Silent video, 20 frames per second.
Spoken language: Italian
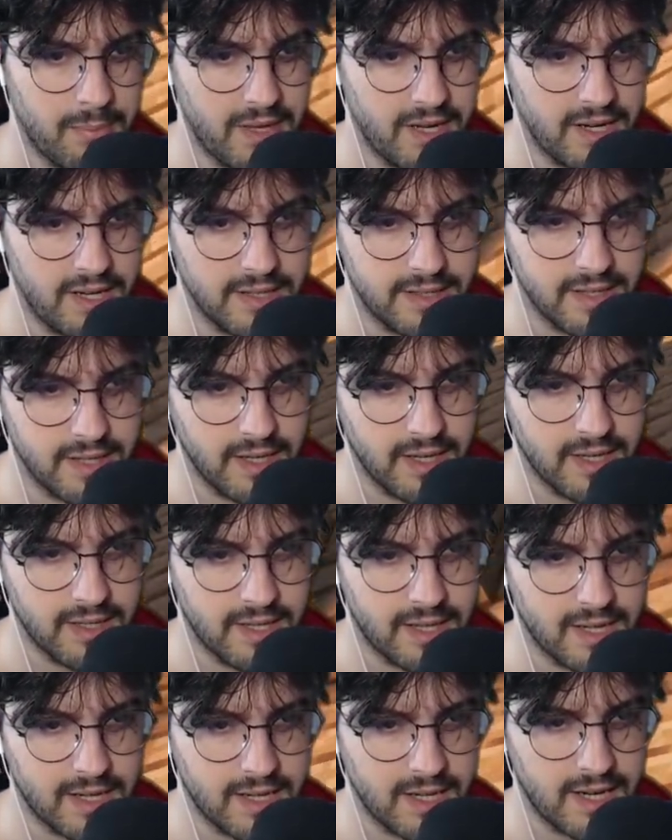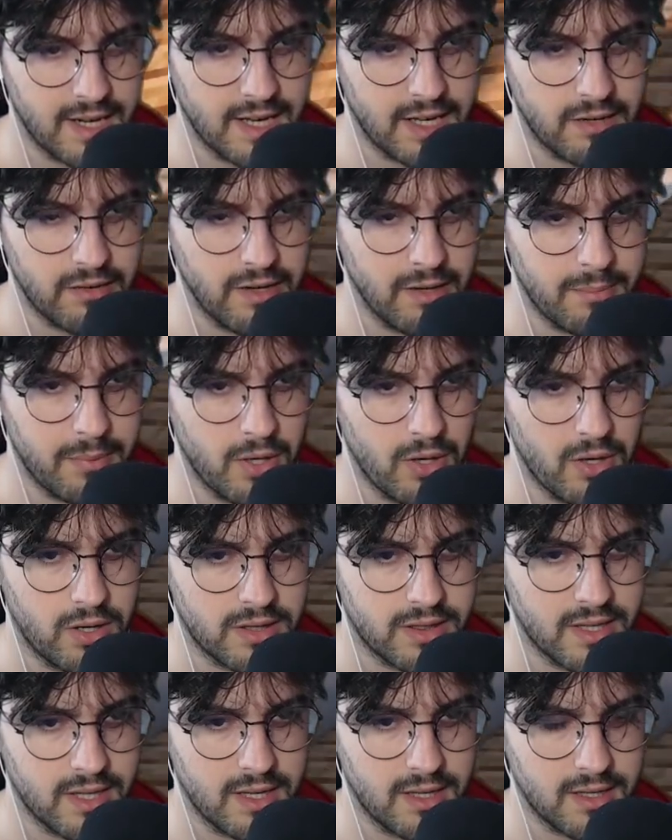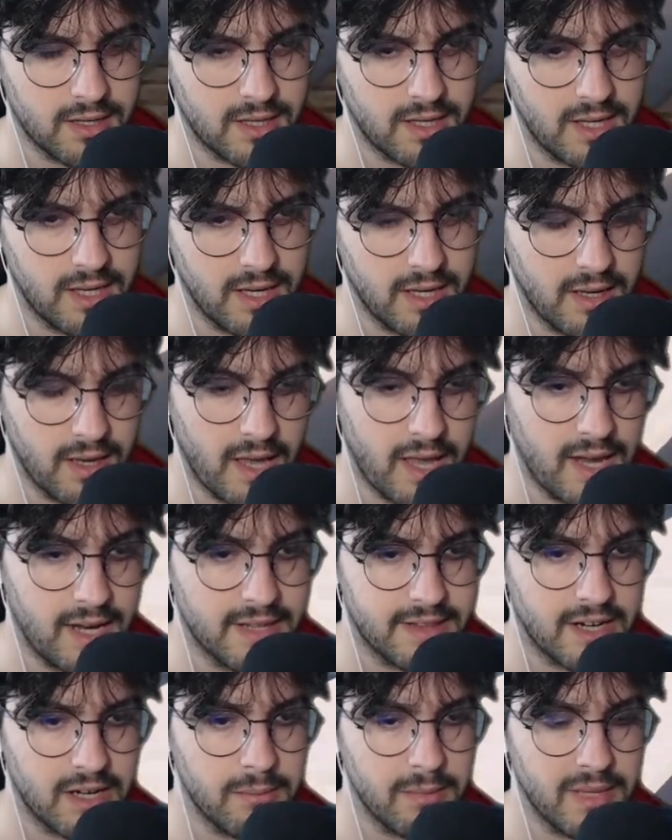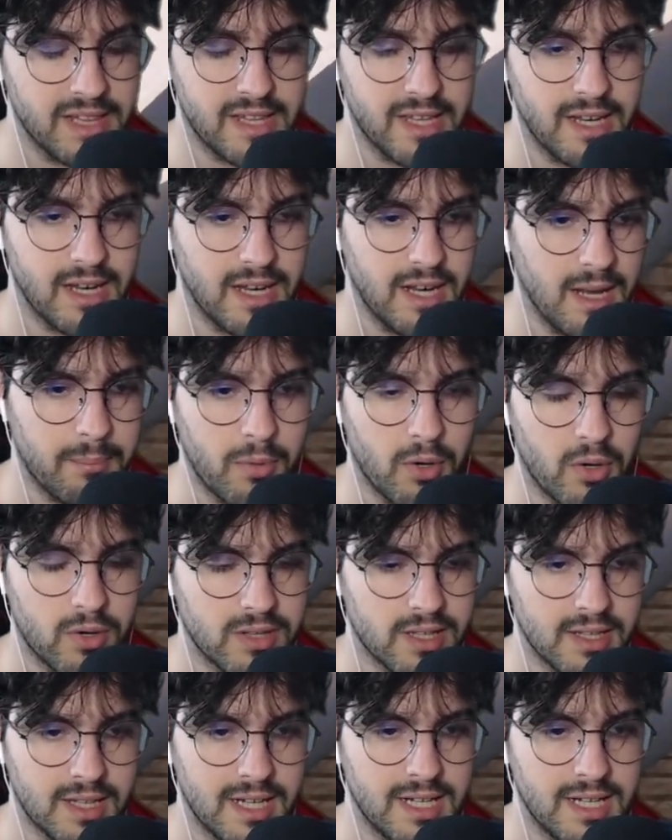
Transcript: parete e andare a creare una porta che è letteralmente la porta